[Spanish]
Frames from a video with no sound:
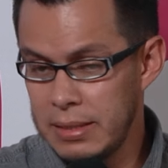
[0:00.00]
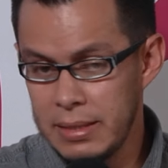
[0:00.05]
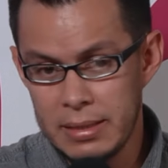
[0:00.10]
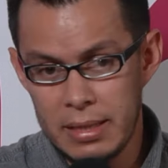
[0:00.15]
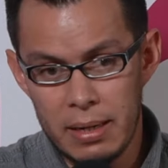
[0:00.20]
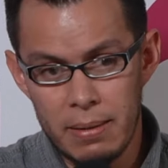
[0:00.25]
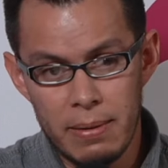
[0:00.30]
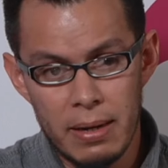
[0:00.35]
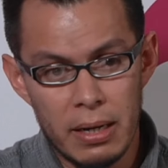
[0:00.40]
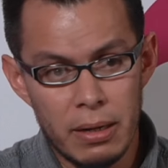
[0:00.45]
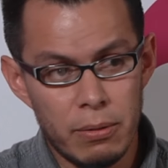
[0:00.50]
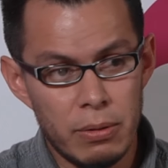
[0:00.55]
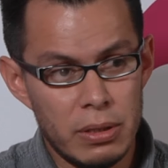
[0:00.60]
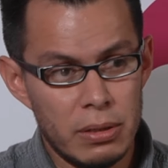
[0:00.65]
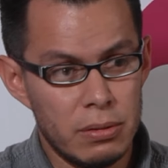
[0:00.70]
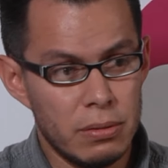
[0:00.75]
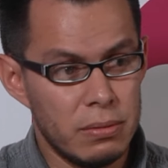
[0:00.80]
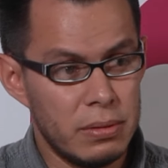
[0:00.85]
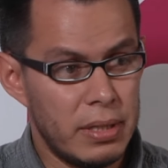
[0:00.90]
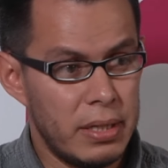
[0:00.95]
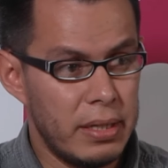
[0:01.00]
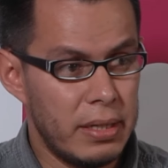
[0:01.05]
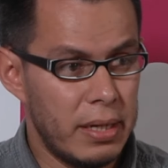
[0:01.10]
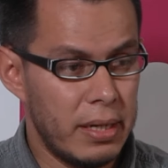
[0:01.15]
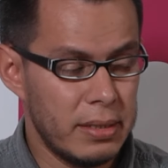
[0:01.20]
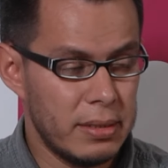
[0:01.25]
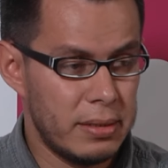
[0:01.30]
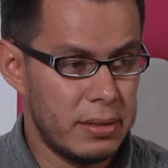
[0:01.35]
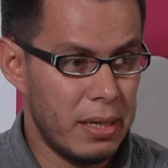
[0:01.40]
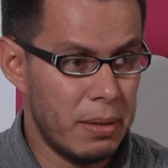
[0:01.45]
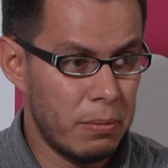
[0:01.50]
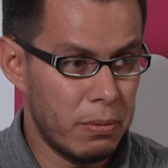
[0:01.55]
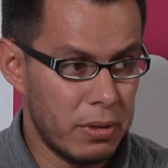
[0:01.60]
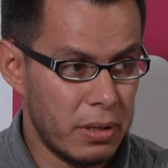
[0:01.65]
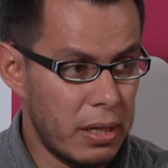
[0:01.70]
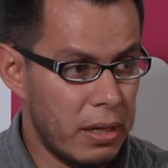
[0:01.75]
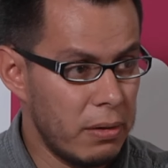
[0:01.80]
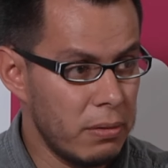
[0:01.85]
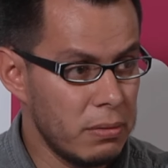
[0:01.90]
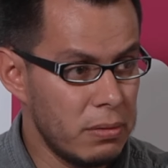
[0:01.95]
de trabajo en donde se
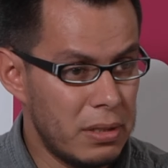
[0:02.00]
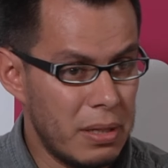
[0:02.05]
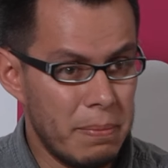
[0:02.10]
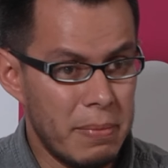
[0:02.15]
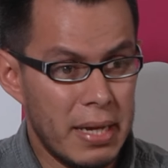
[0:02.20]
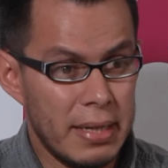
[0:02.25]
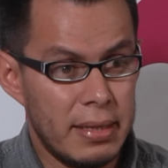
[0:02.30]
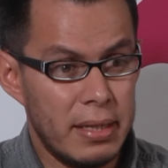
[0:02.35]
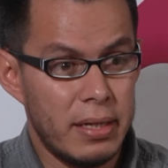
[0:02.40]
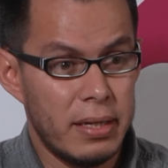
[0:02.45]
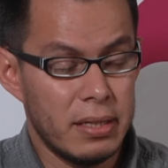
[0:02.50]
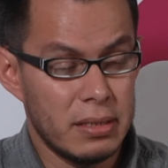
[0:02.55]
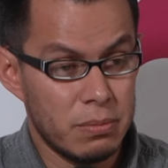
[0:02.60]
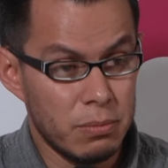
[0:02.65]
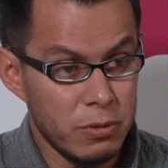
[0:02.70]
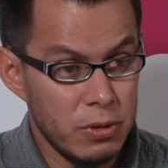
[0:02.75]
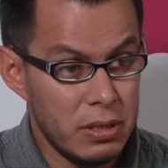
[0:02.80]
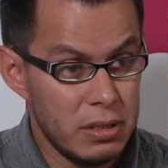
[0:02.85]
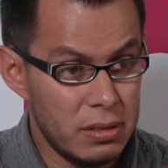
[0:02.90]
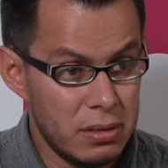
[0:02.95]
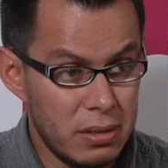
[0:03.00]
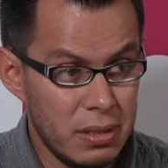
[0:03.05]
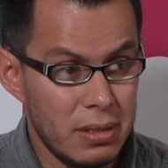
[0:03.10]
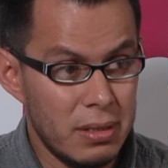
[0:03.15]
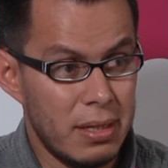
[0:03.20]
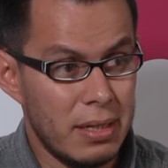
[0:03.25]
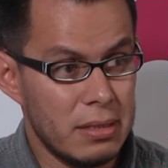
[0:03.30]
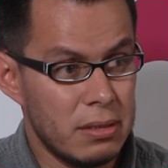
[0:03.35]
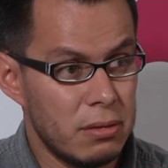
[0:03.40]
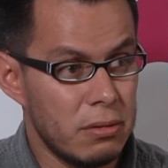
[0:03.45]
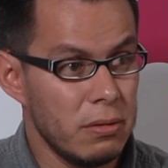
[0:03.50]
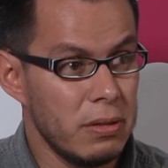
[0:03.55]
abordaron temáticas muy distintas,